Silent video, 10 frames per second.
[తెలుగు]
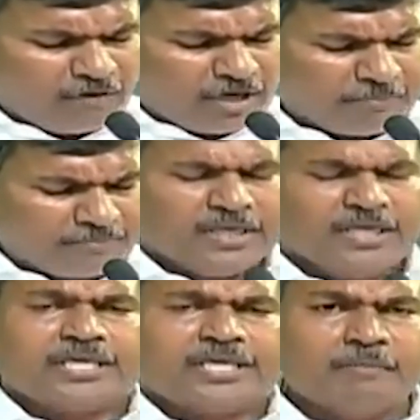ఇవ్వడం
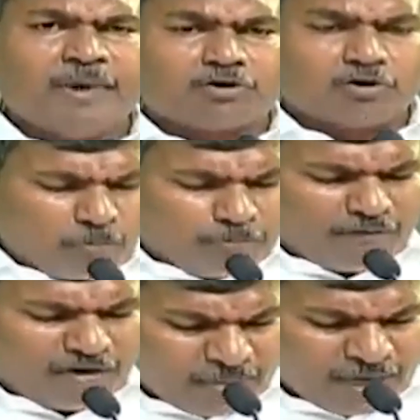ఇది మాకు గొప్ప
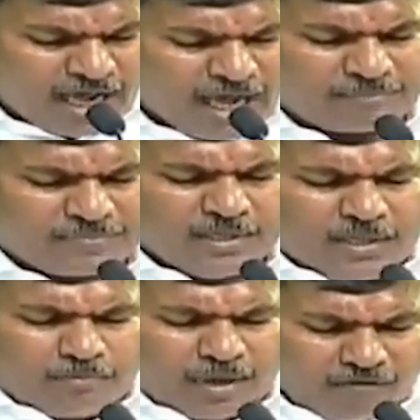వరమన్న
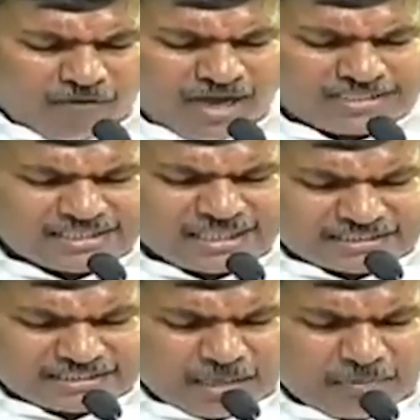భగవాన్ శ్రీ
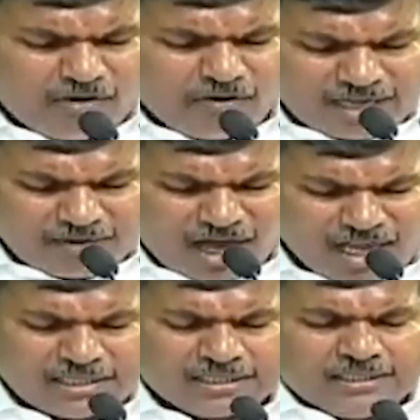సత్యసాయి బాబు వారి
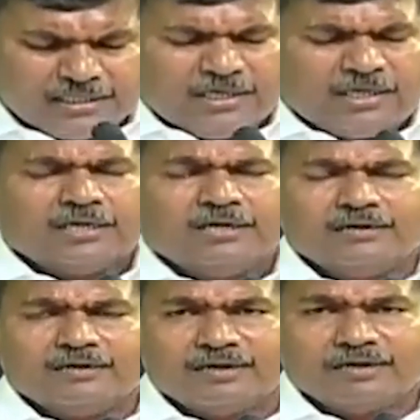వాళ్ళ
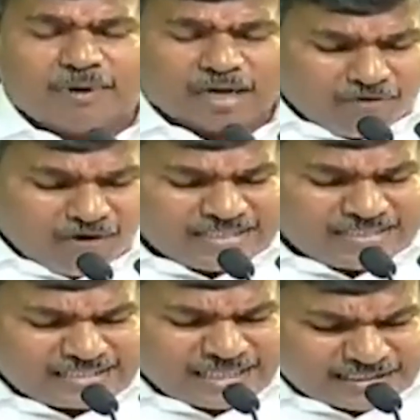భగవాన్
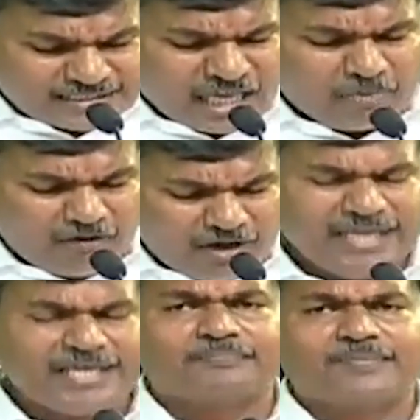శ్రీ సత్యసాయి
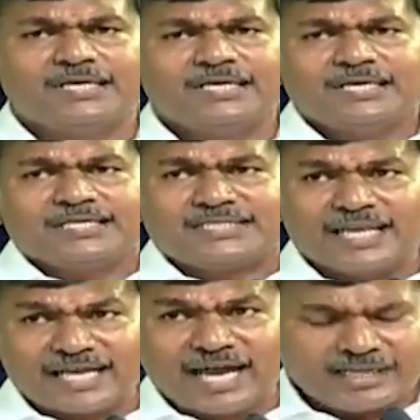వారి
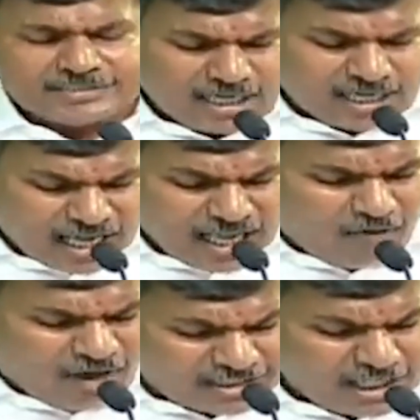చిరకాల చిరకాల
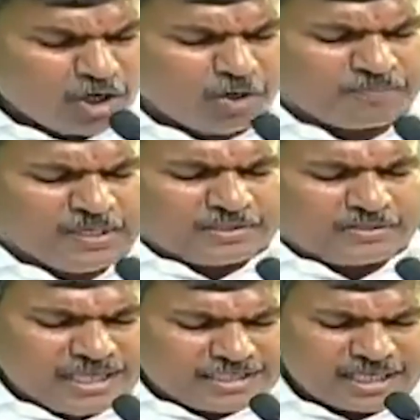వాంఛను
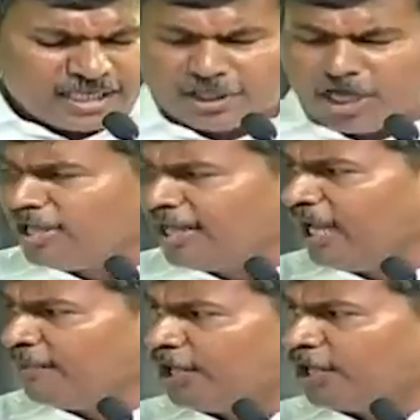తీర్చిన
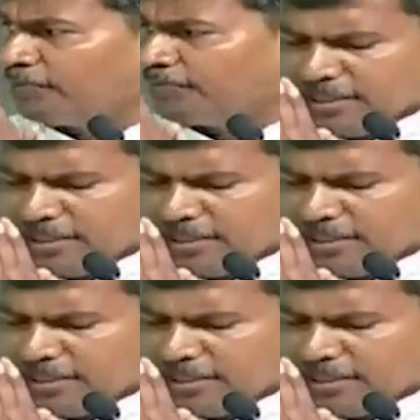దేవుడన్నా మీరు